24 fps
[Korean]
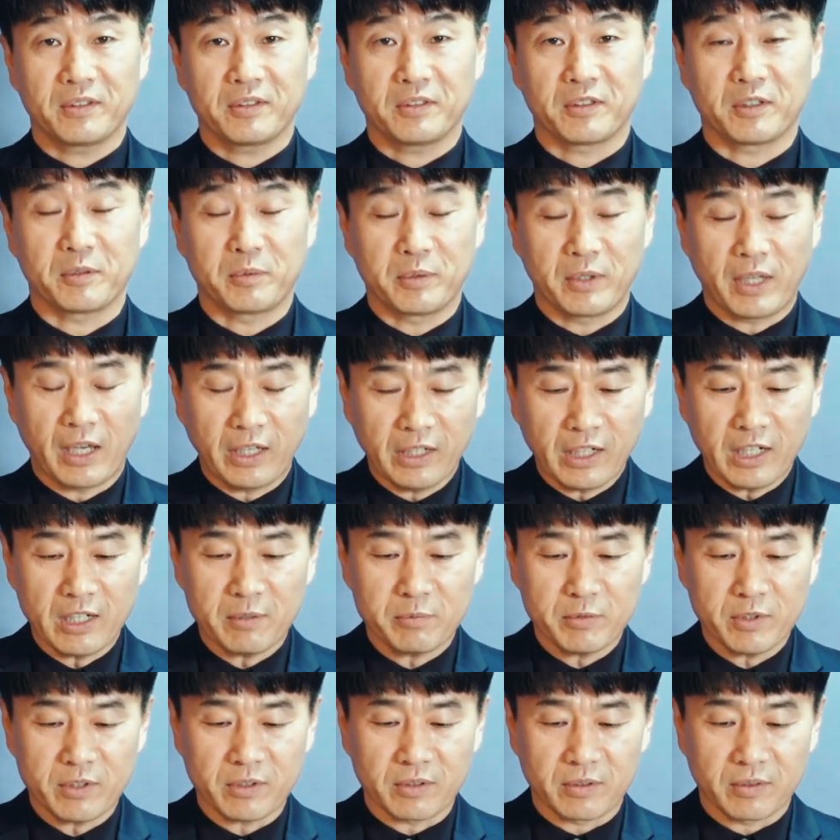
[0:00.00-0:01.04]
여러분,
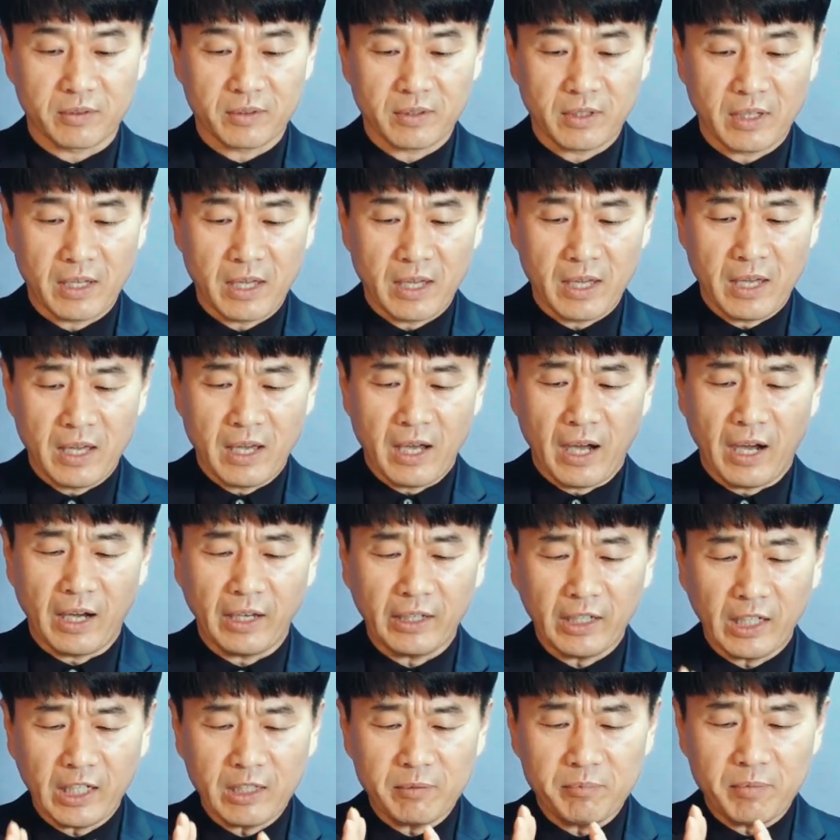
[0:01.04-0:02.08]
하나님은
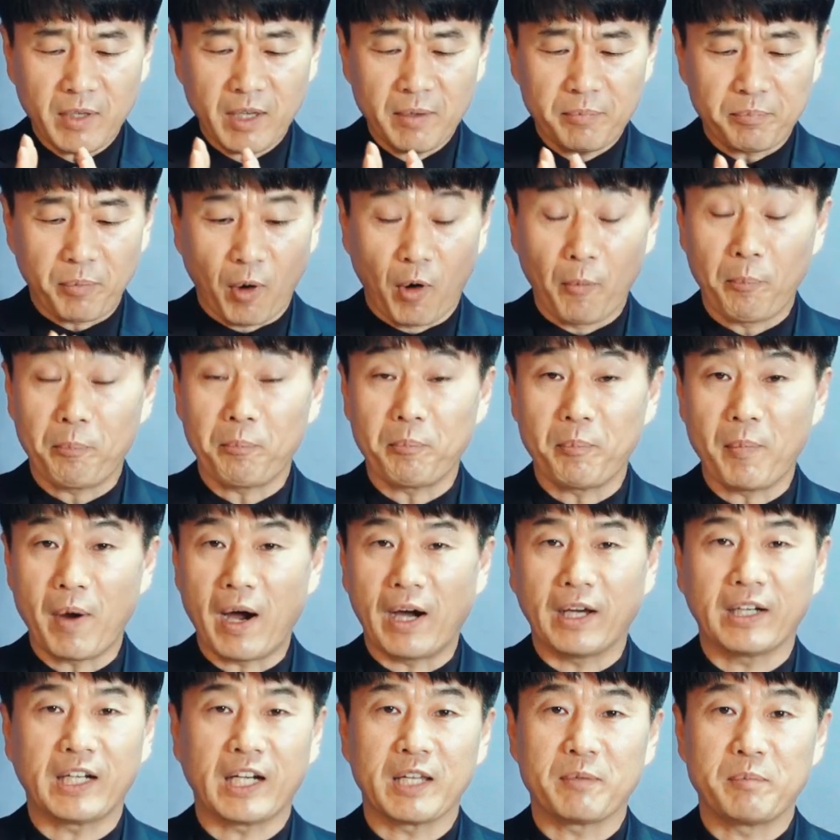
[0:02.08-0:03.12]
하나님의 법,
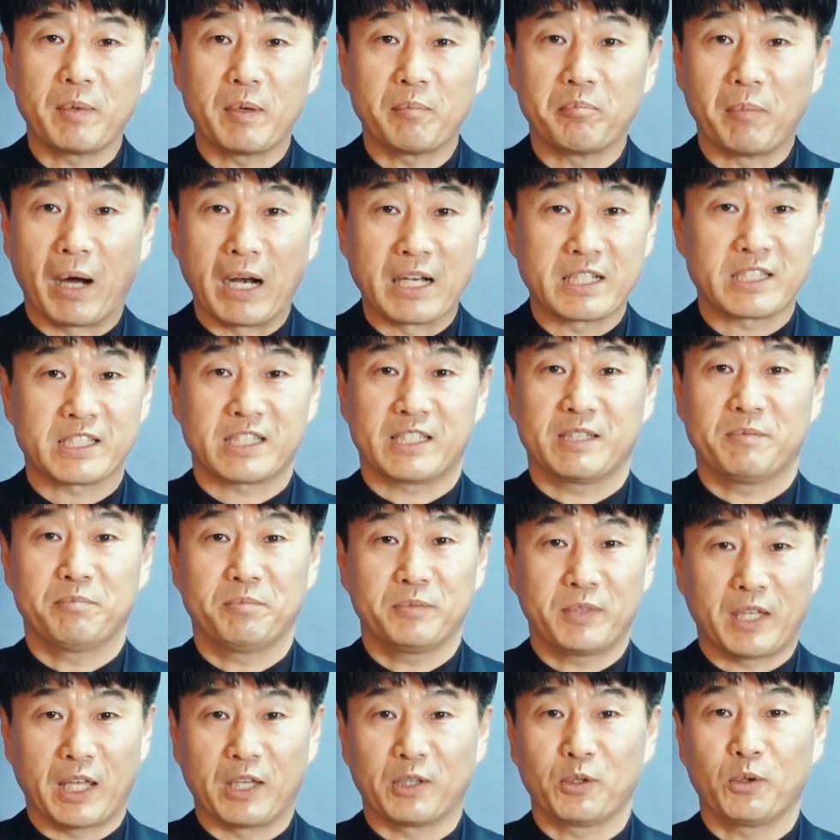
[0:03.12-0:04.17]
하나님의
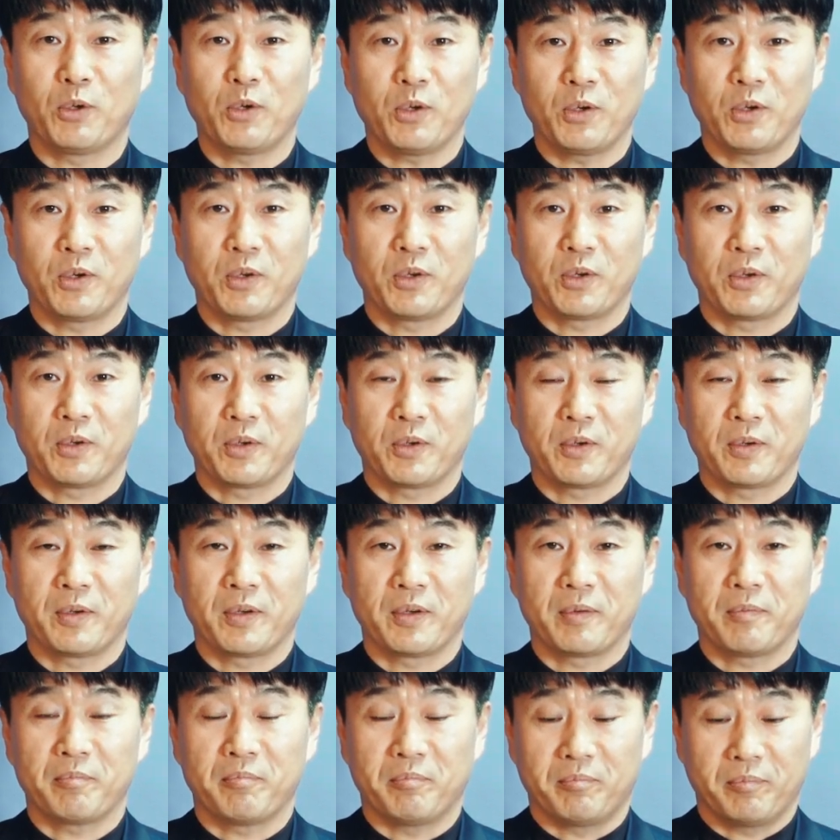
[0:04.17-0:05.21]
말씀대로,
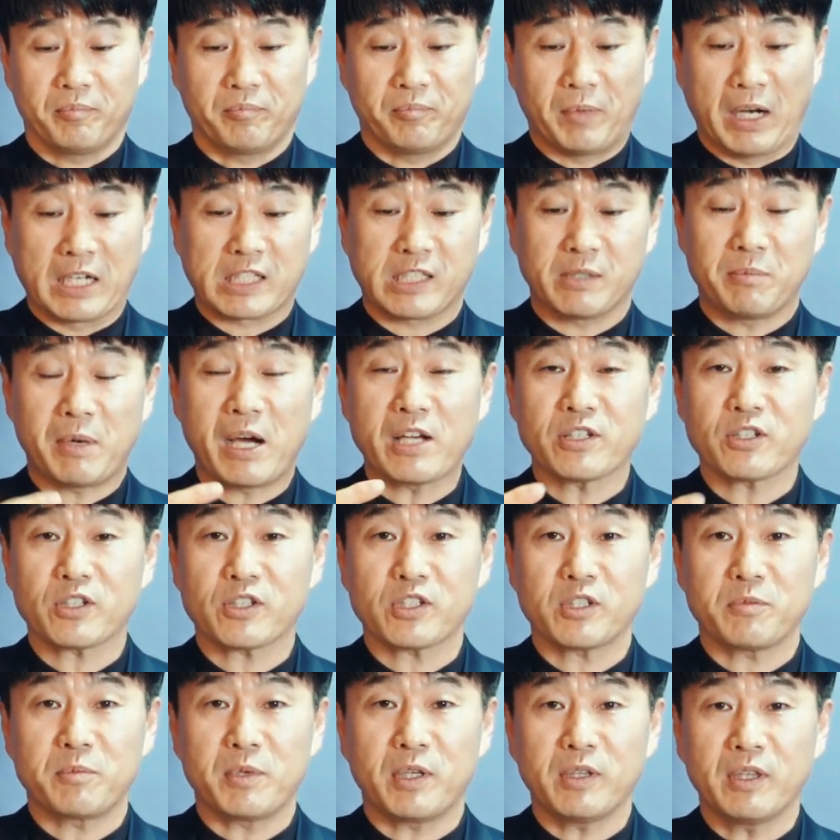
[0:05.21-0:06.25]

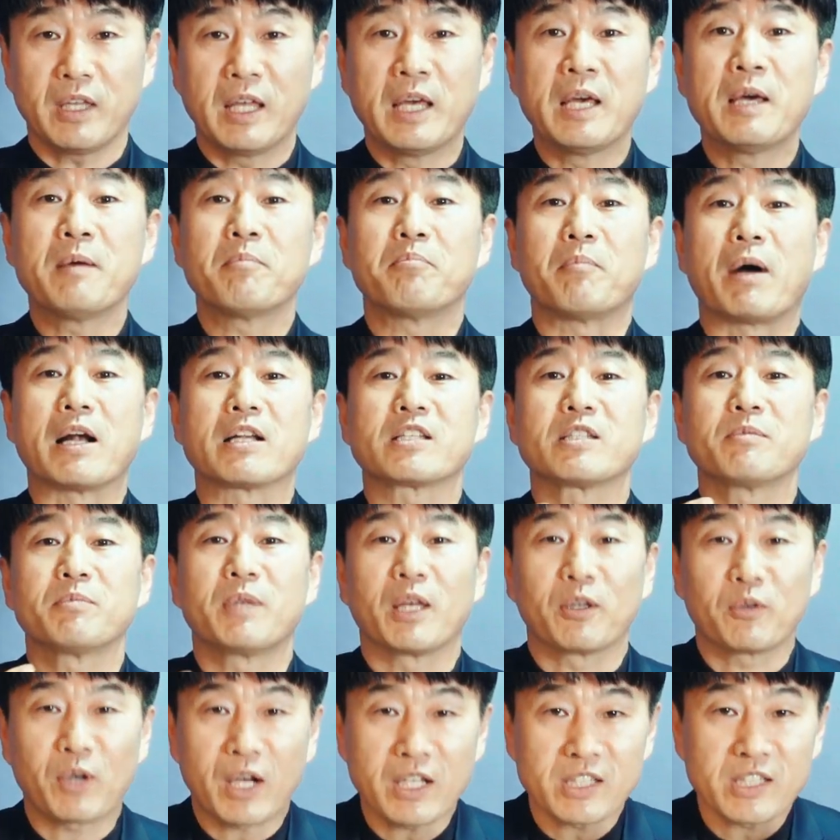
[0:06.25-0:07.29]
말씀하셨으면
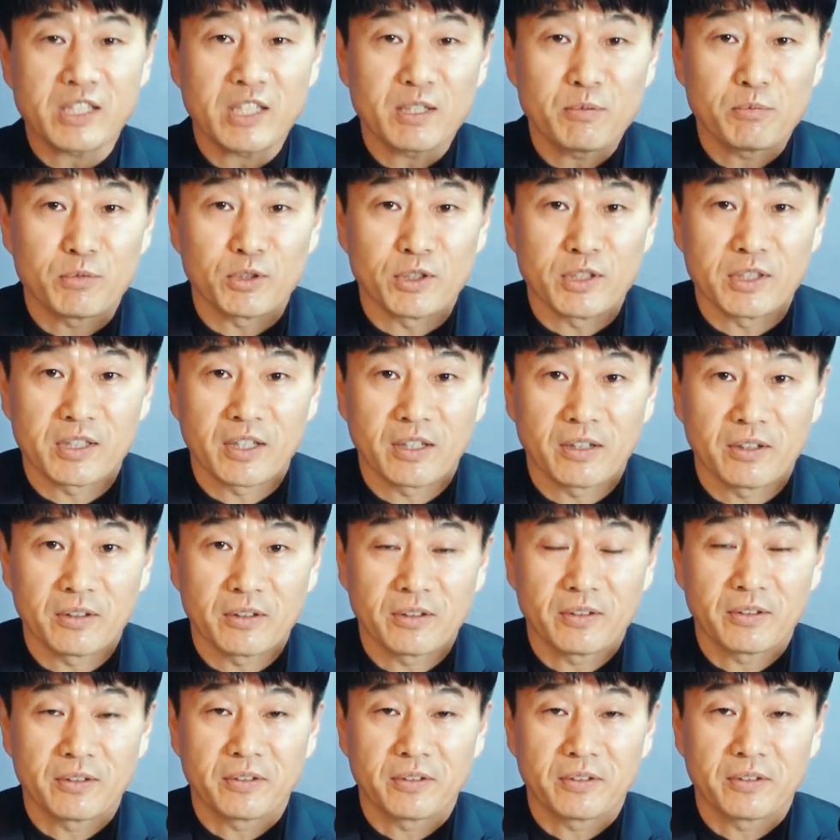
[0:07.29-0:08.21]
말씀대로 하시는 분이세요.